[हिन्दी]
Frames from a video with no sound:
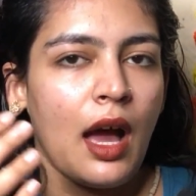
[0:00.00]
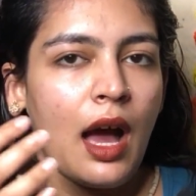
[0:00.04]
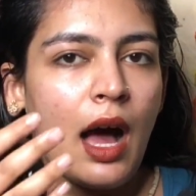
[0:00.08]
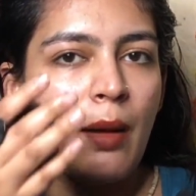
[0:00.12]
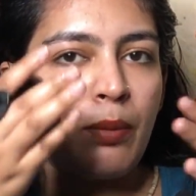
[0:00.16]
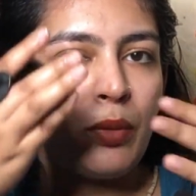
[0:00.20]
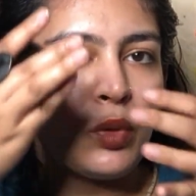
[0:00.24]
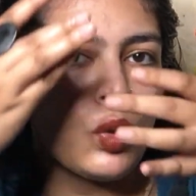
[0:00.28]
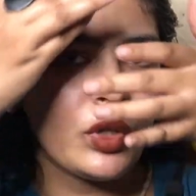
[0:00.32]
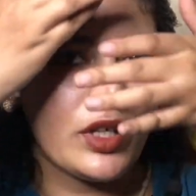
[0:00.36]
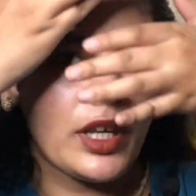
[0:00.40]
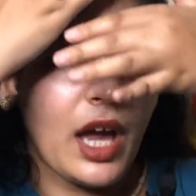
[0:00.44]

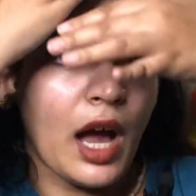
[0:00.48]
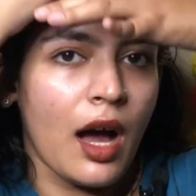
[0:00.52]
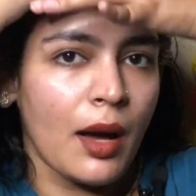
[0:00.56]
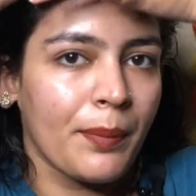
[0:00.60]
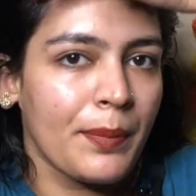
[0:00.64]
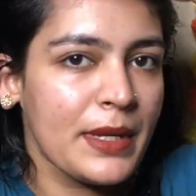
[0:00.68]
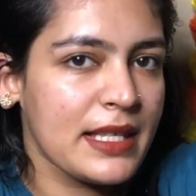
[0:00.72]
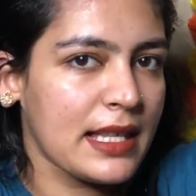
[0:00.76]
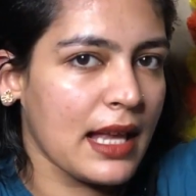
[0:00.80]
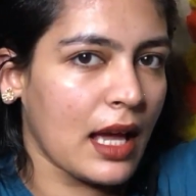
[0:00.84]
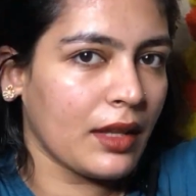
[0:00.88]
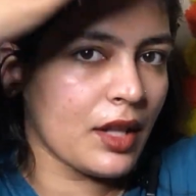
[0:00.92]
आप लोग यहाँ
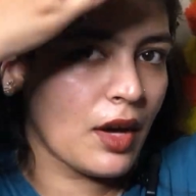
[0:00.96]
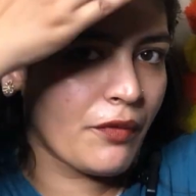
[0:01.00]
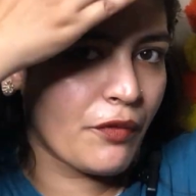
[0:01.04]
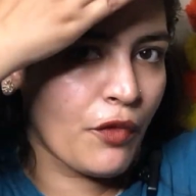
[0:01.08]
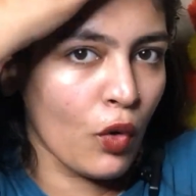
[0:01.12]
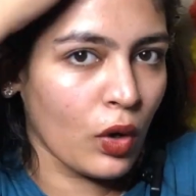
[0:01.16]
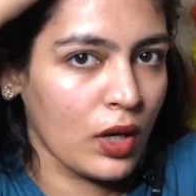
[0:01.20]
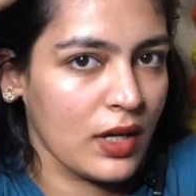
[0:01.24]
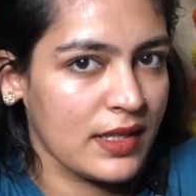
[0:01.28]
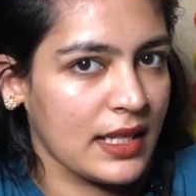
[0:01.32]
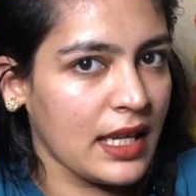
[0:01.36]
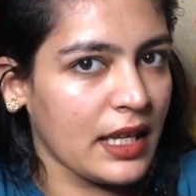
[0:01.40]
पे ज्यादा
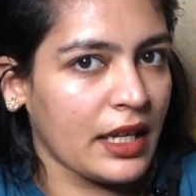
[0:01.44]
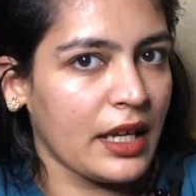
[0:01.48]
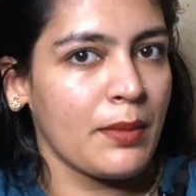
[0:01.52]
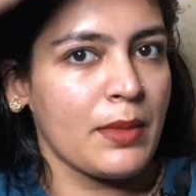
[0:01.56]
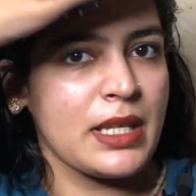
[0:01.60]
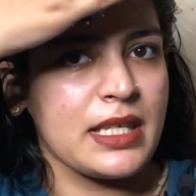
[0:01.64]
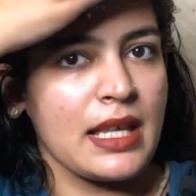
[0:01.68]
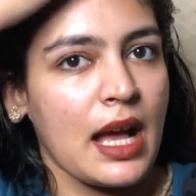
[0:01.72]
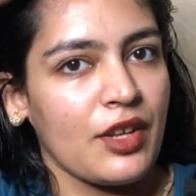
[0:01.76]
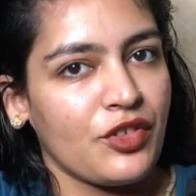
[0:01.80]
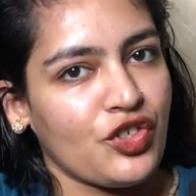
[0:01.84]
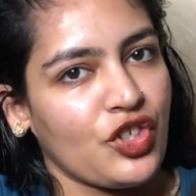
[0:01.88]
फोकस करके
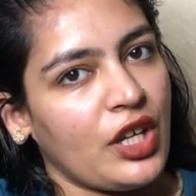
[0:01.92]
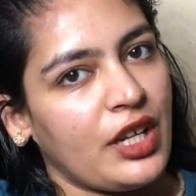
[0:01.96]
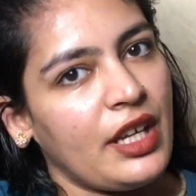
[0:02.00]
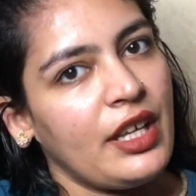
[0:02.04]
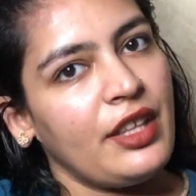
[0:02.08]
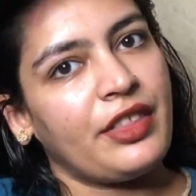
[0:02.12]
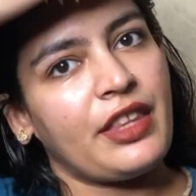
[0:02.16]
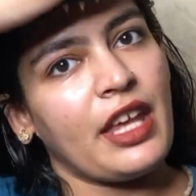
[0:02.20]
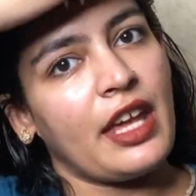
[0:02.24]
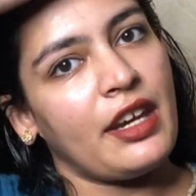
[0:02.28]
मसाज करें